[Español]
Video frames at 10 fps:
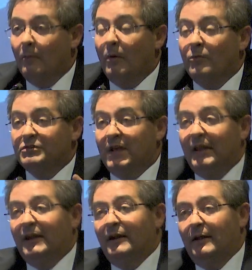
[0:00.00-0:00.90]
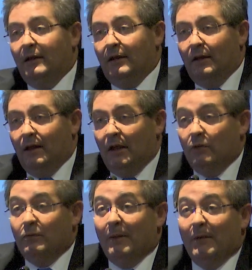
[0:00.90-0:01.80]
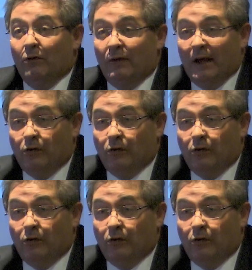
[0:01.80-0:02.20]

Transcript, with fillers: vamos a ir en una mejora